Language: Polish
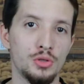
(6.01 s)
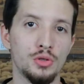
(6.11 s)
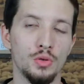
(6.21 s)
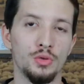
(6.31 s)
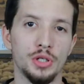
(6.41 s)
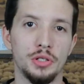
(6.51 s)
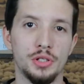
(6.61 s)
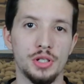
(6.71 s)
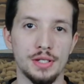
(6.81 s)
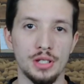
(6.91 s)
co już
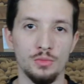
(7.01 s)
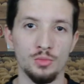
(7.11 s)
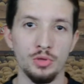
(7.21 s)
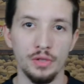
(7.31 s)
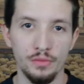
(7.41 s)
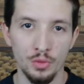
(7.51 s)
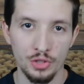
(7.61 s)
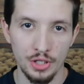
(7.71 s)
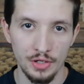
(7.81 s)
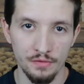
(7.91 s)
jakiś czas temu pojawiło
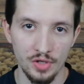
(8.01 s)
się